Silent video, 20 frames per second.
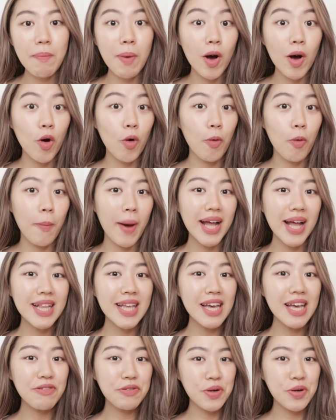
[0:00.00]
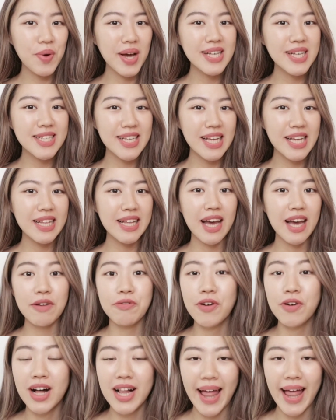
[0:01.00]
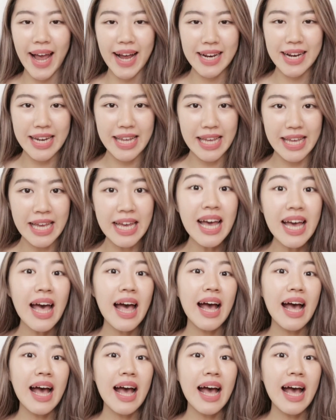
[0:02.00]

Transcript: pengumuman giveaway skincare fungal acne